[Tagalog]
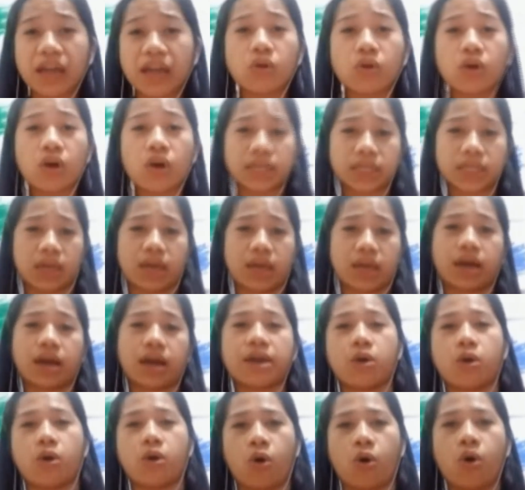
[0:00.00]
ko kasi
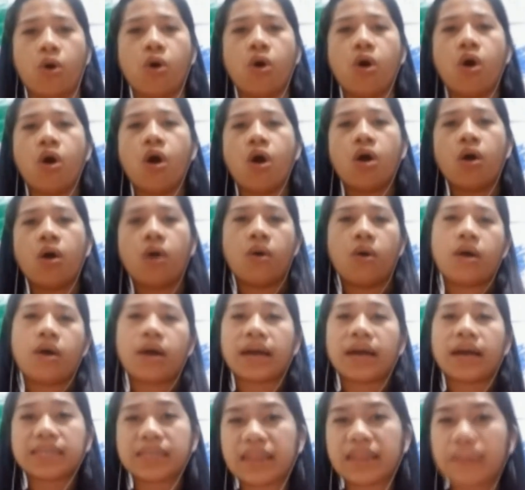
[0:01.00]
kayo.
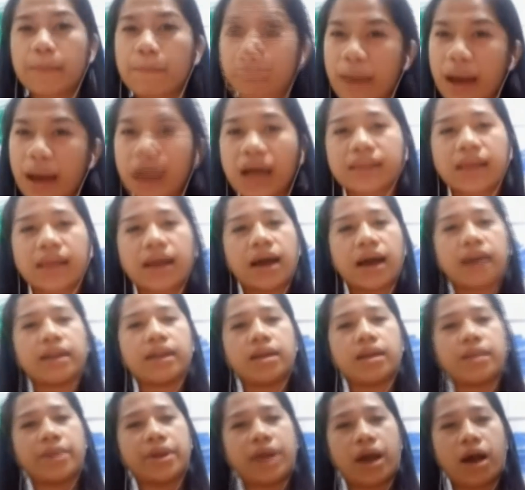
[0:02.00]
Kasi nagpakatanga
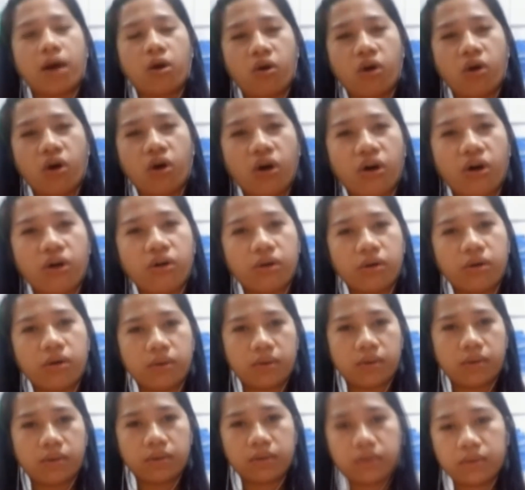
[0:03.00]
na naman ako.
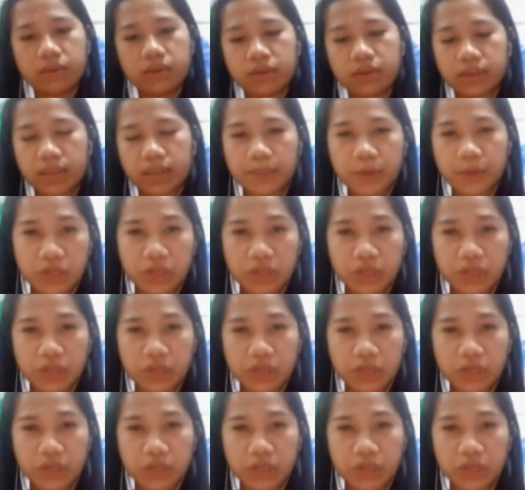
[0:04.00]
Tapos